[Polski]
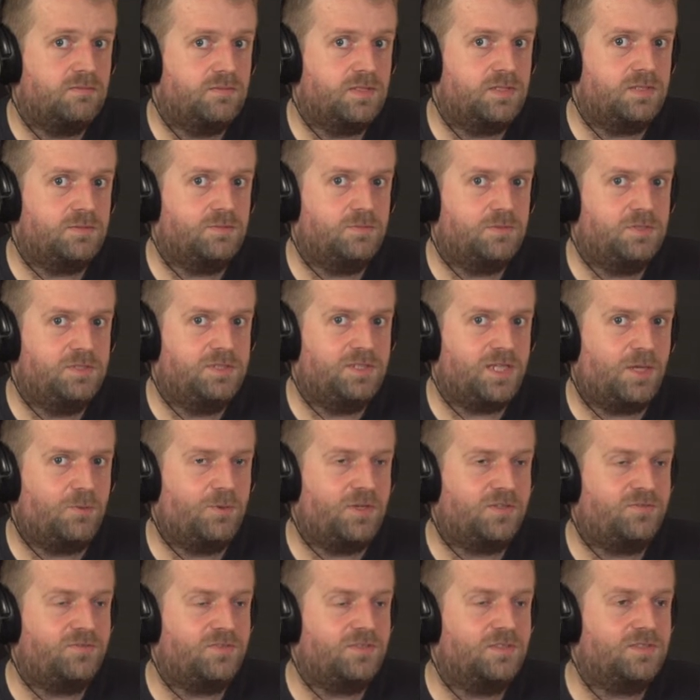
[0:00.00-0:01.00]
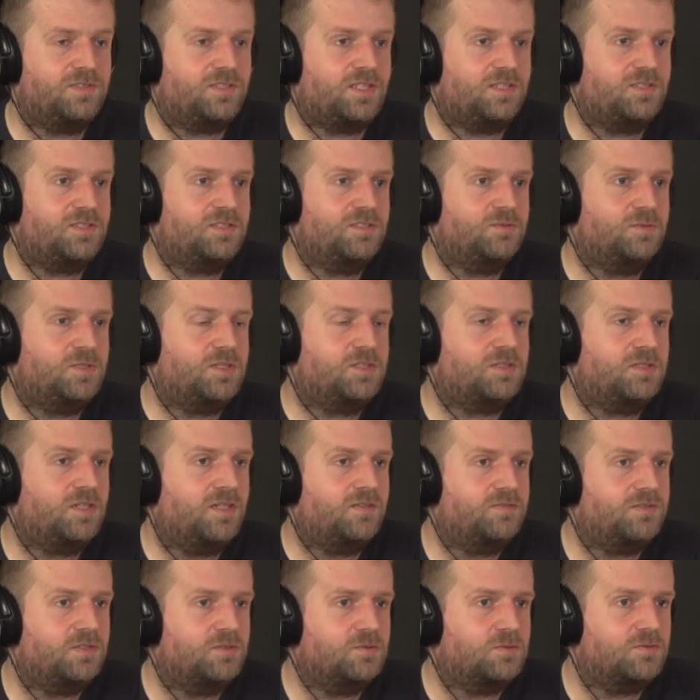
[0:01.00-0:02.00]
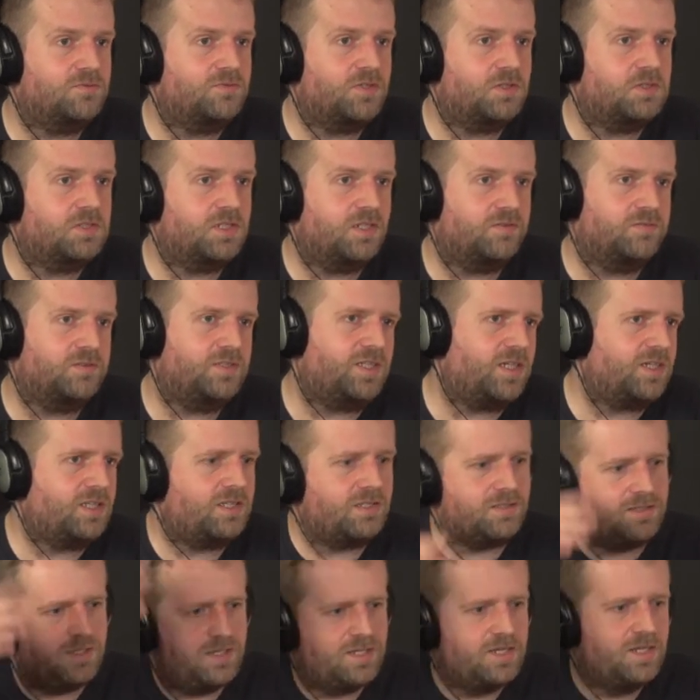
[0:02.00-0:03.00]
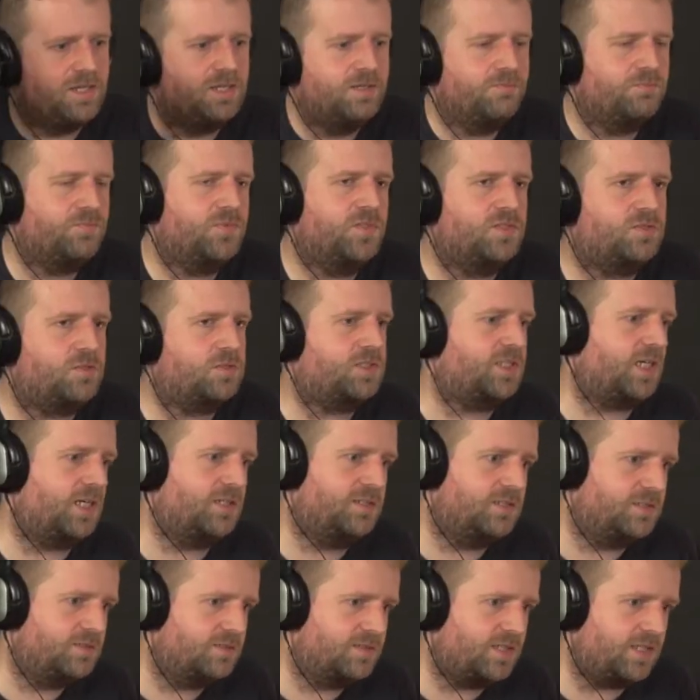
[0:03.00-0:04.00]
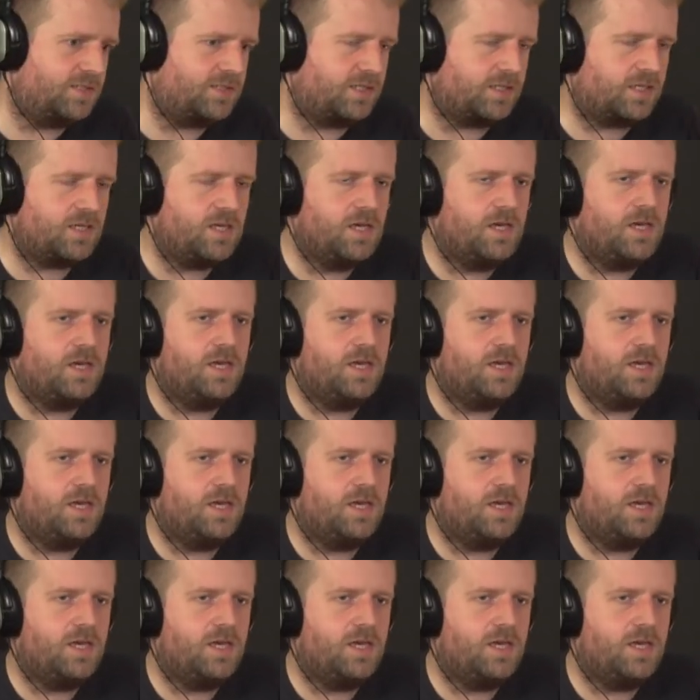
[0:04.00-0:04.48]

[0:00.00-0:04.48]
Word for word: więc może najłatwiej dostać się do przedszkola w centrum Warszawy. Taki socjalny dodatek